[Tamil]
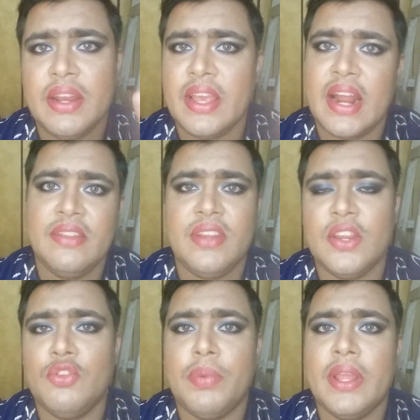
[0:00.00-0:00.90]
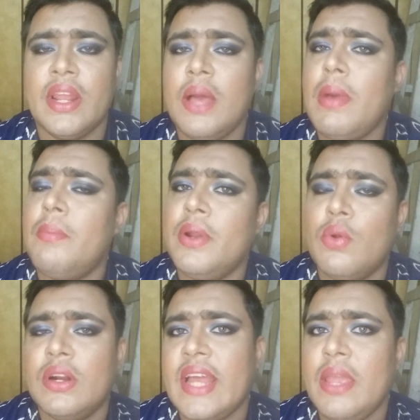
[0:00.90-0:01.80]
நீங்கள் கன்சிலர் யூஸ் பண்ணிக்கலாம் அப்படி
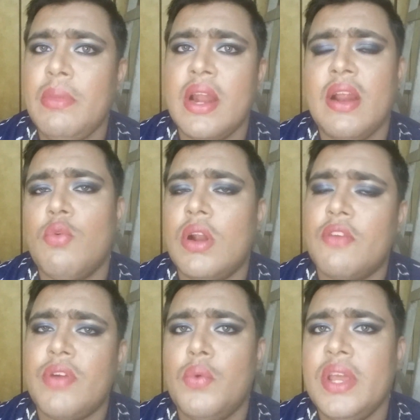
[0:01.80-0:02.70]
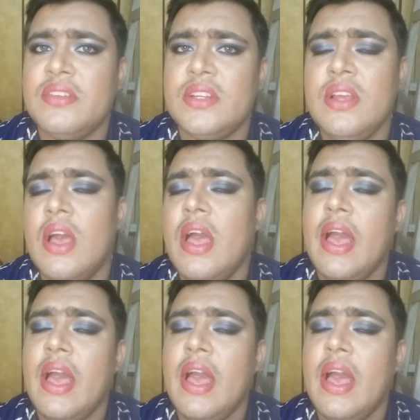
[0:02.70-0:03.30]
உங்களுக்கு டைம் இல்லைனா உங்களோட ஃபவுண்டேஷன்